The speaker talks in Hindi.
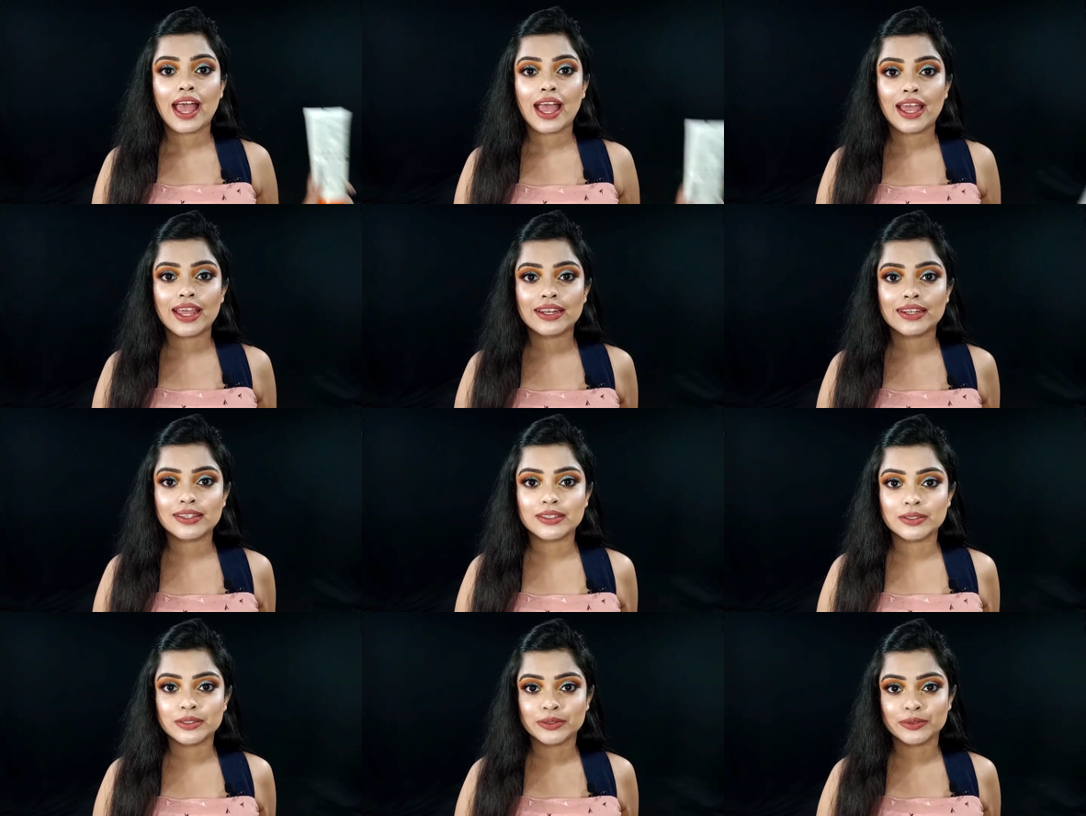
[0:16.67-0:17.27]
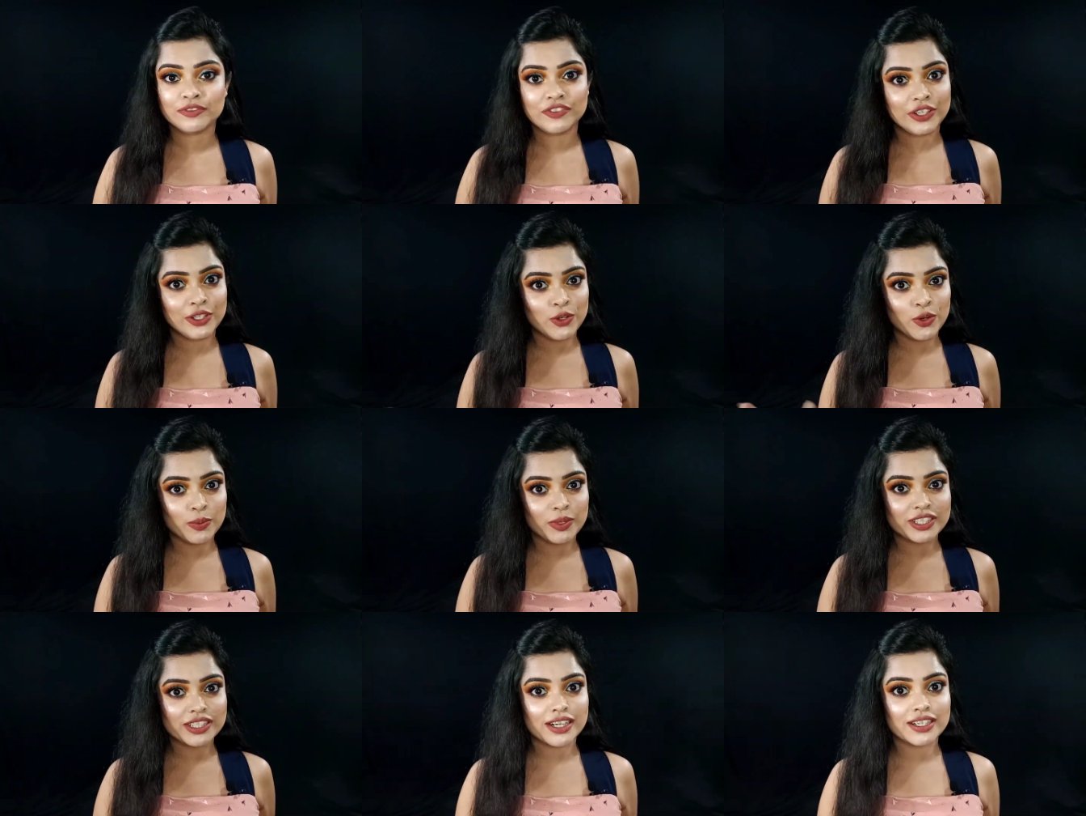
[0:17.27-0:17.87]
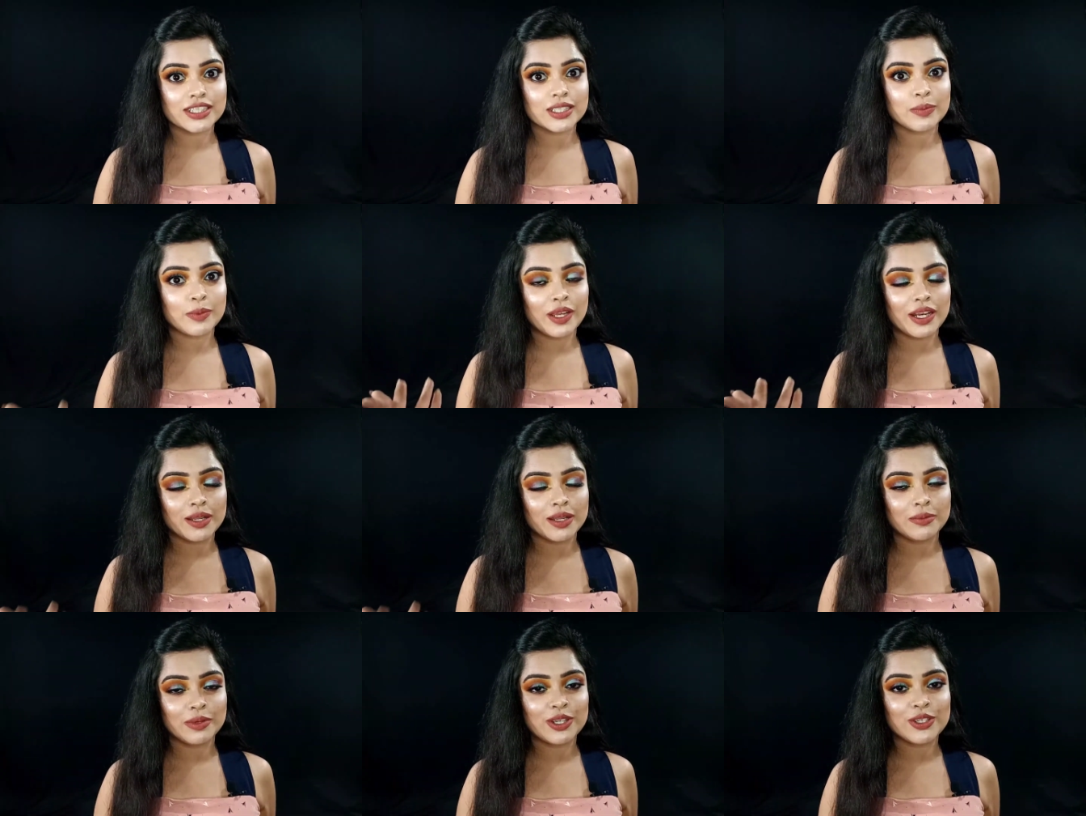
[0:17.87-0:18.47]
एंड वीडियो में जाने से
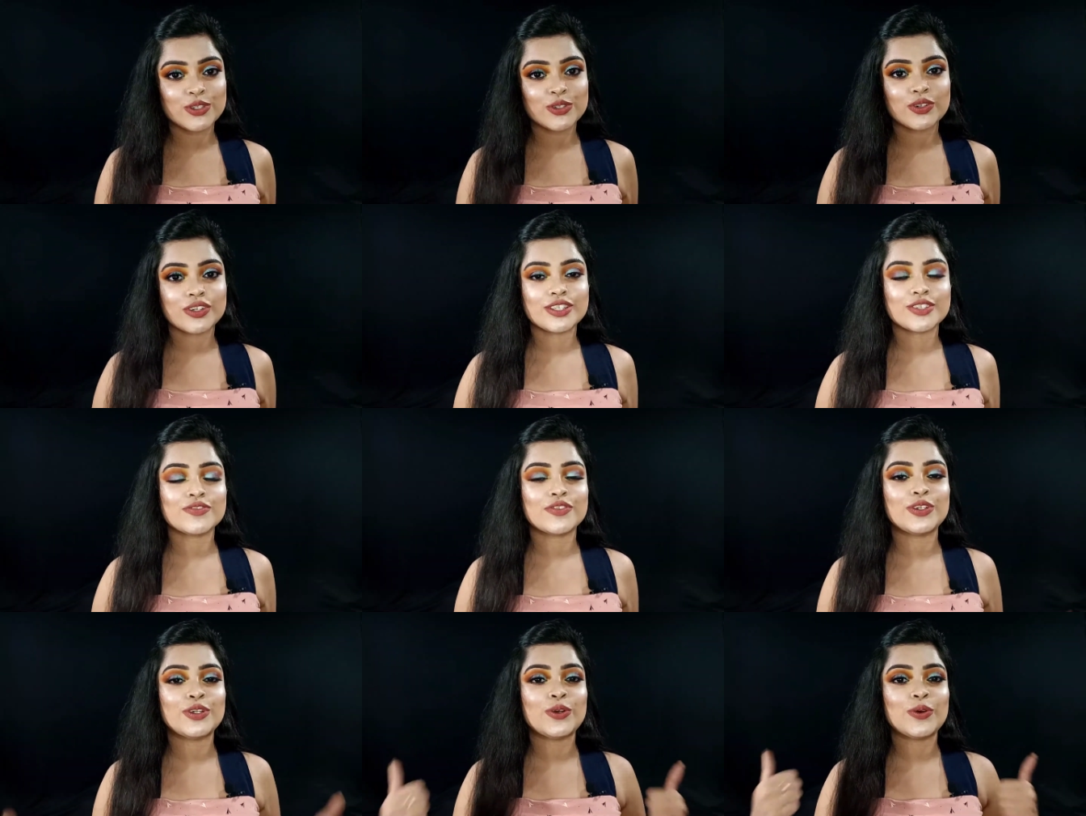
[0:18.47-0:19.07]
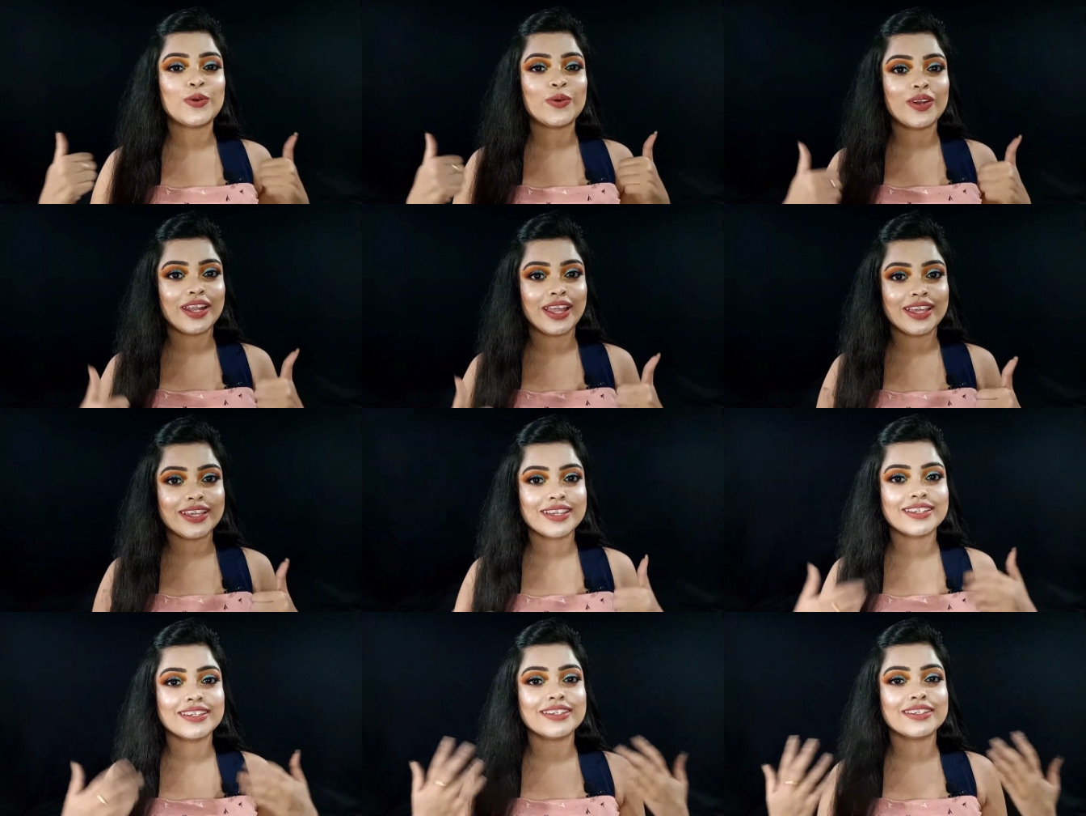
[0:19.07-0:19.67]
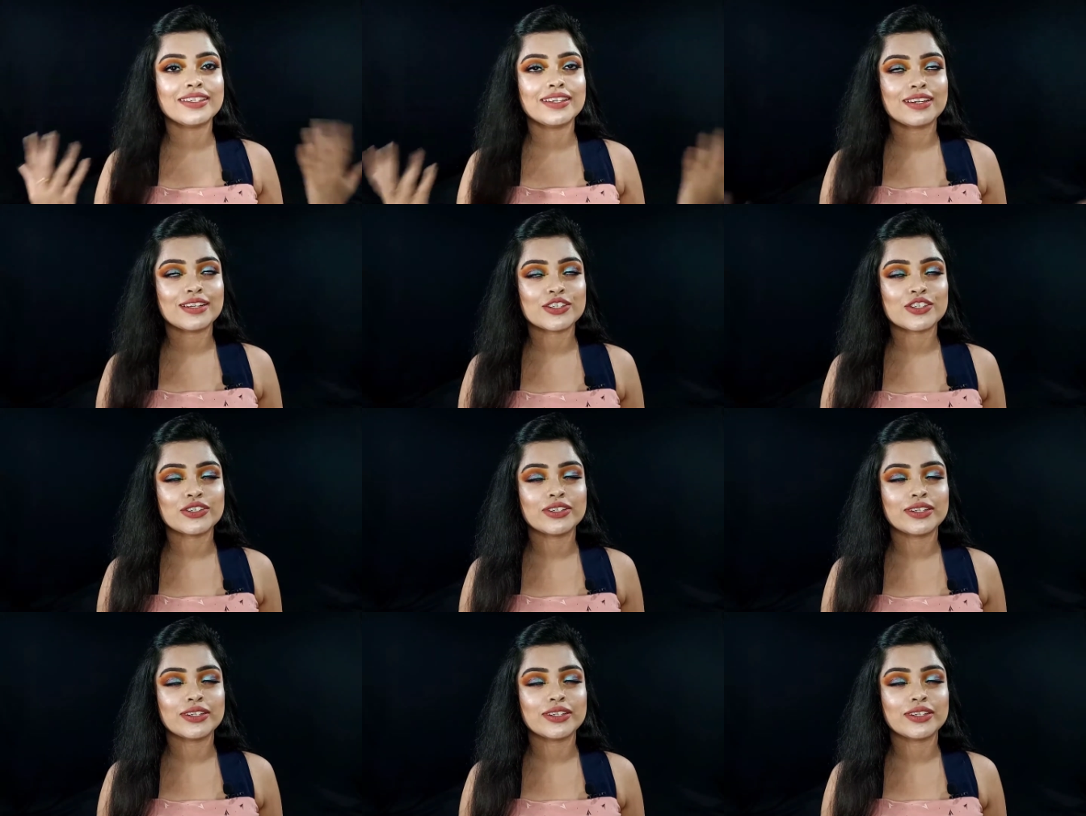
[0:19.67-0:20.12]
पहले मेक श्योर sure इस वीडियो को लाइक कर देना